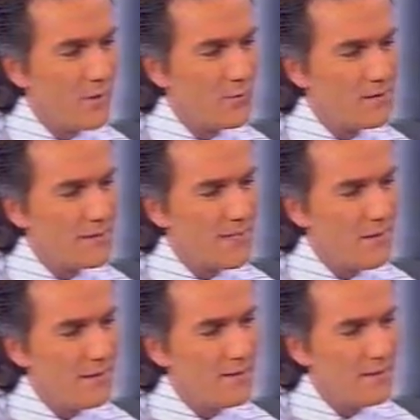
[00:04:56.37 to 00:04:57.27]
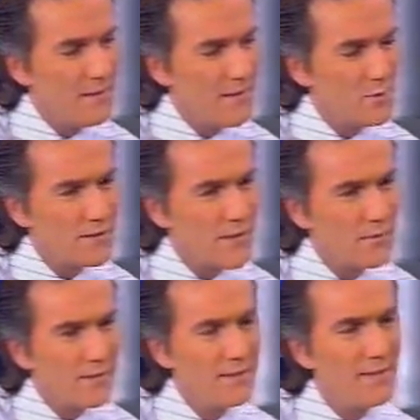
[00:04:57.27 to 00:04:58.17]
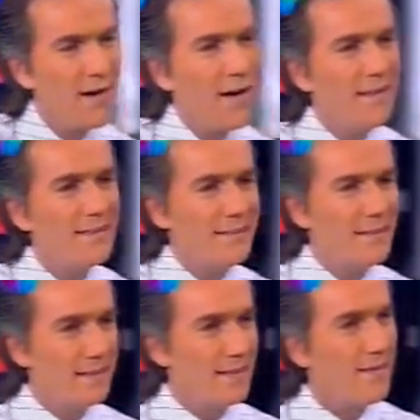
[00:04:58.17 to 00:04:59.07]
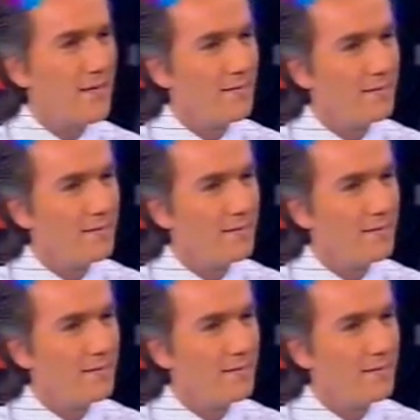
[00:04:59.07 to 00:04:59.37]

fiziksel bedeniyle ruhsal bedeni aynı dengede.